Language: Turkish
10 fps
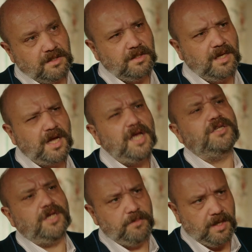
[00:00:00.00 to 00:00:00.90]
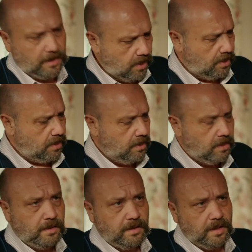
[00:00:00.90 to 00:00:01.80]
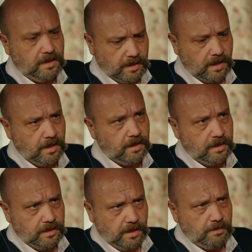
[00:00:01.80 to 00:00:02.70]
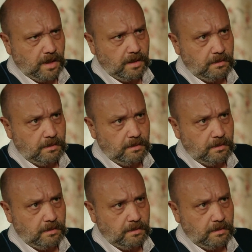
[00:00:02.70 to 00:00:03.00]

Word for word: Sizden her şey beklenir. Yersen girecek misin?